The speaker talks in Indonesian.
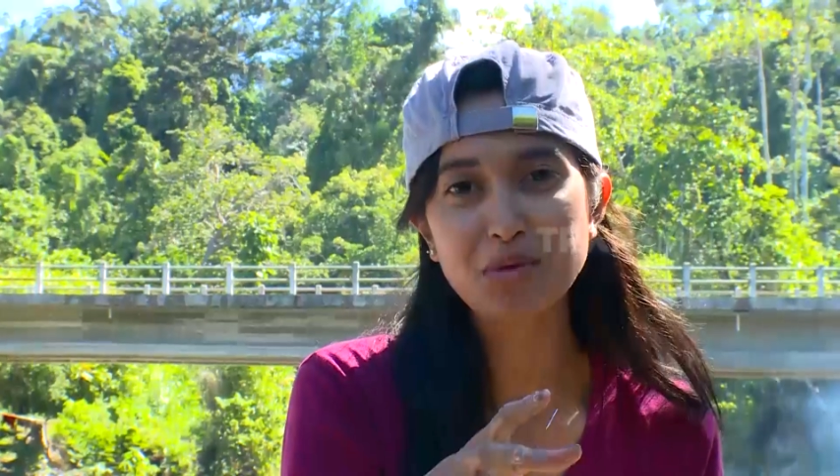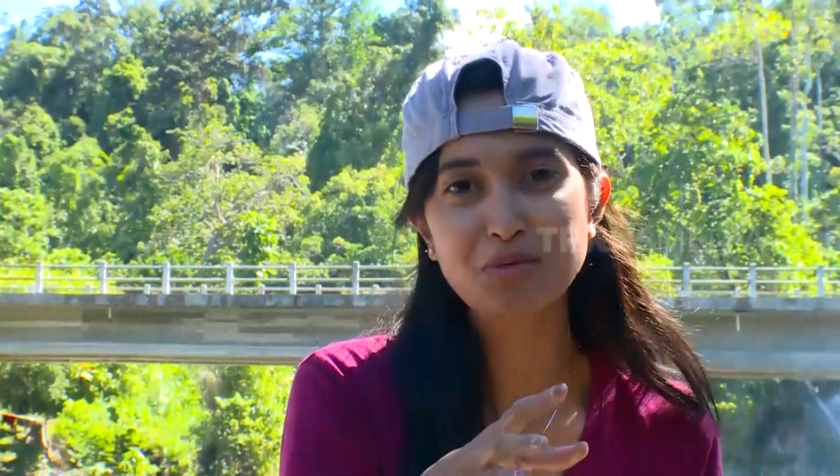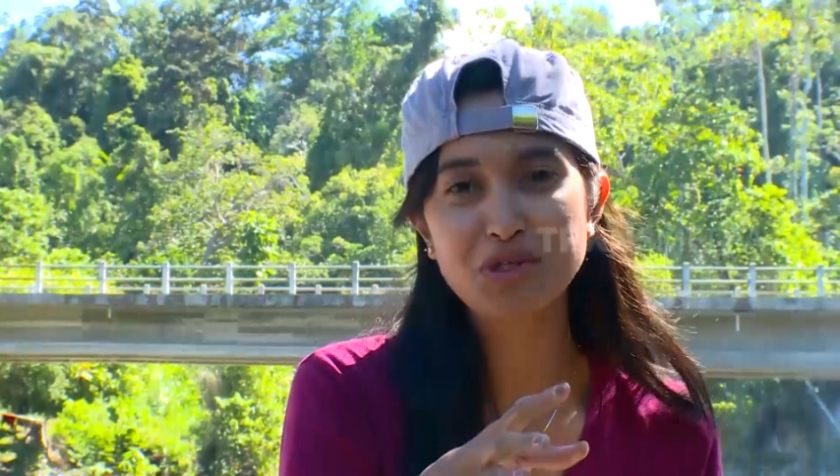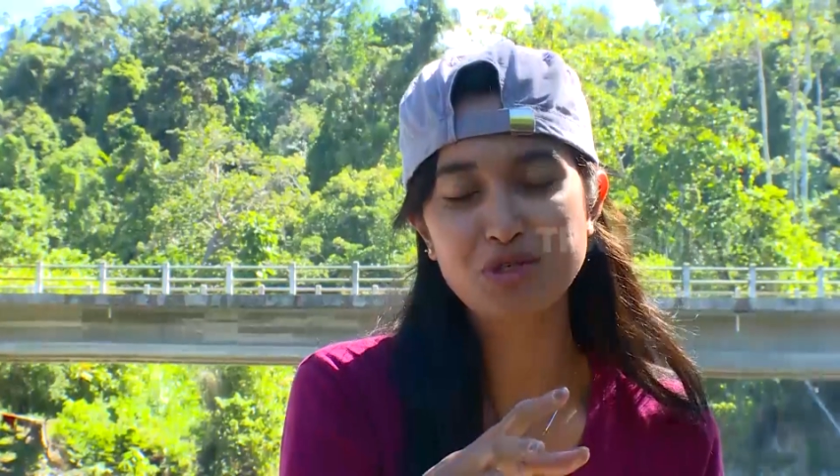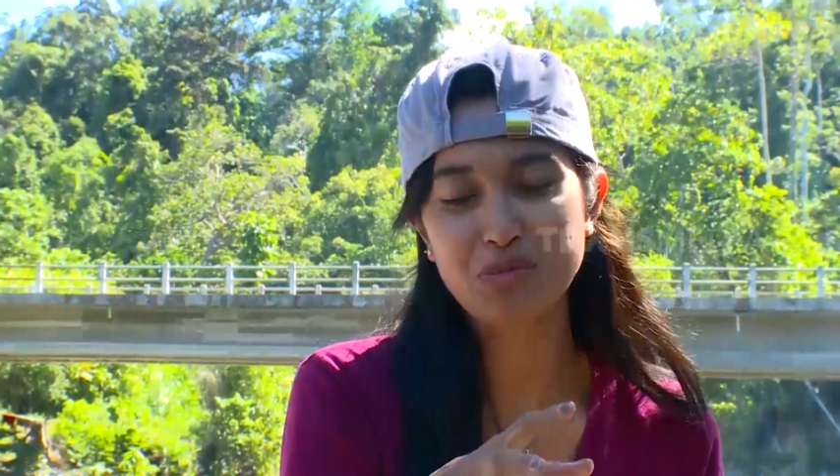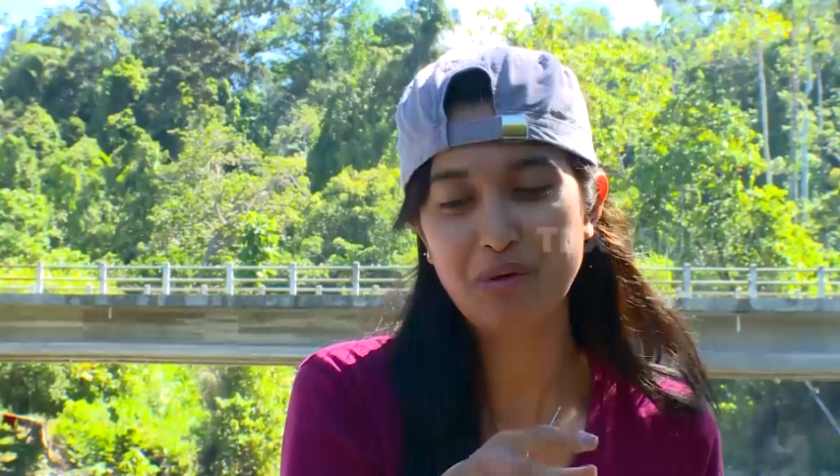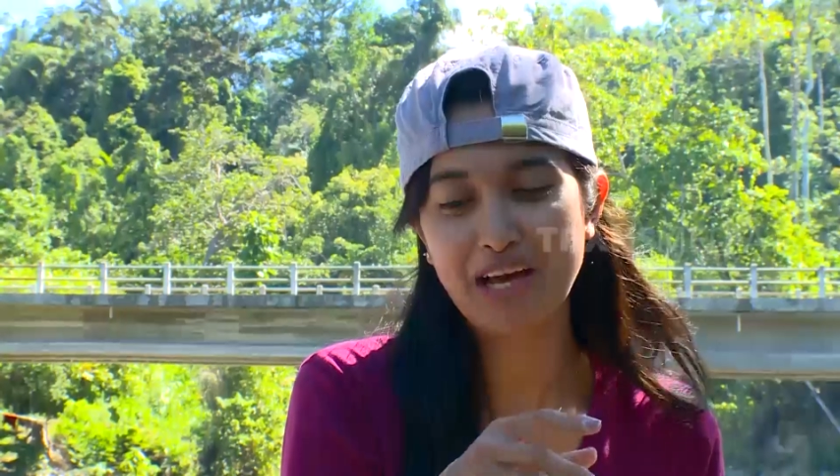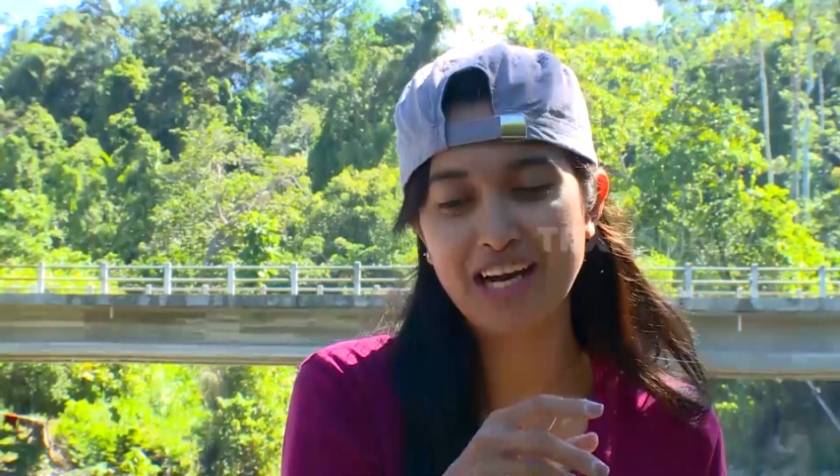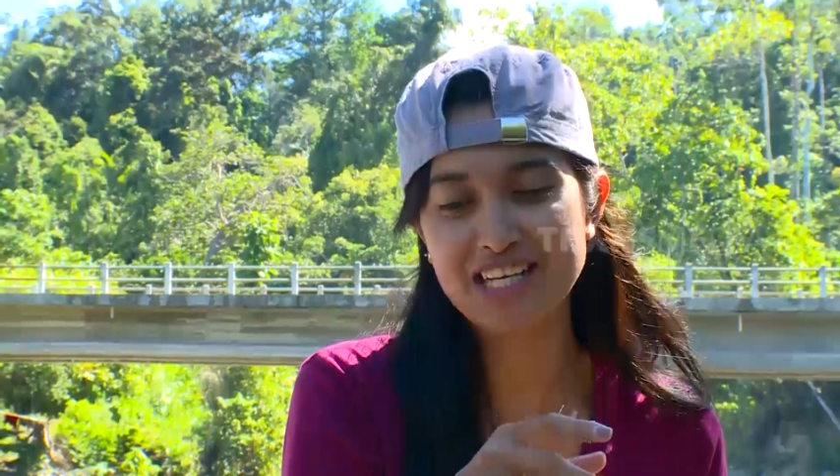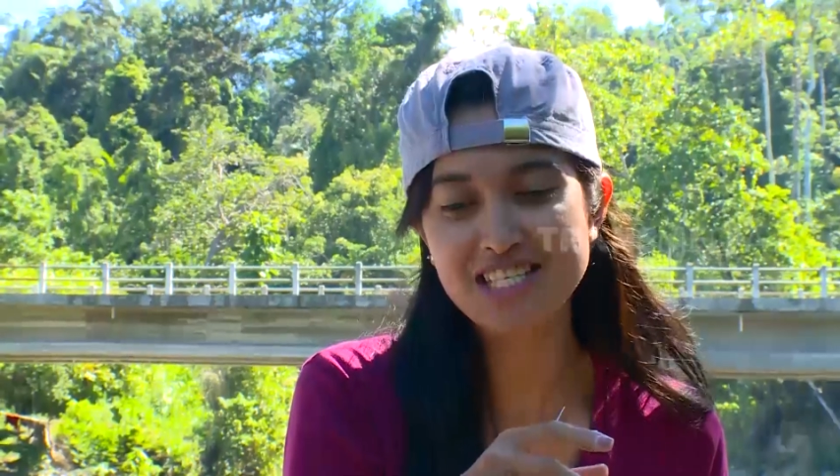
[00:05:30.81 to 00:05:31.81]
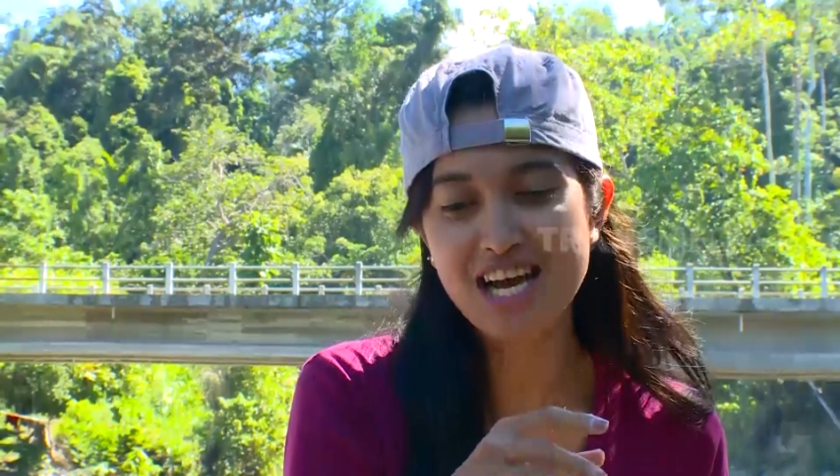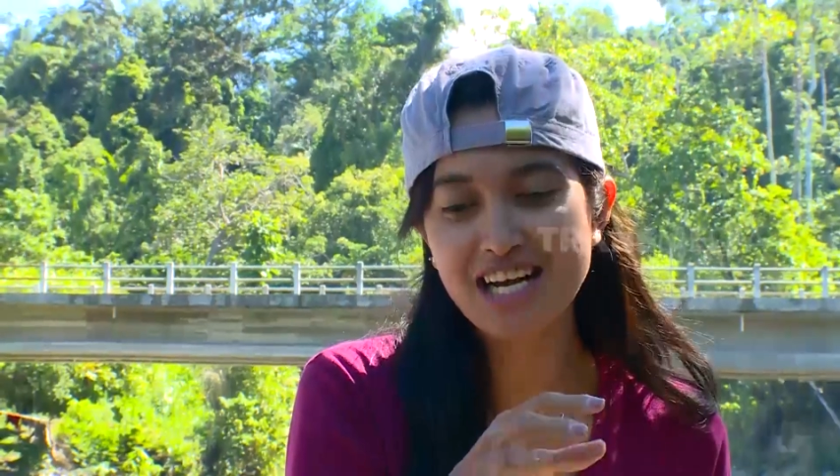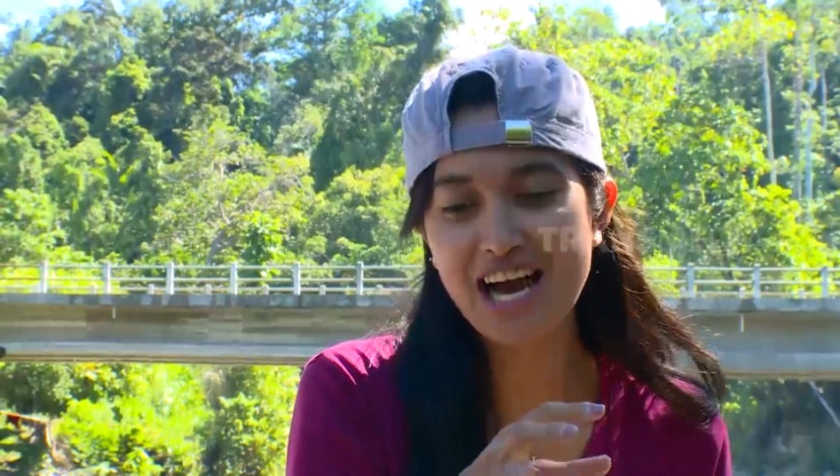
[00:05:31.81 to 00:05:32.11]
bumbunya cuma pakai rica,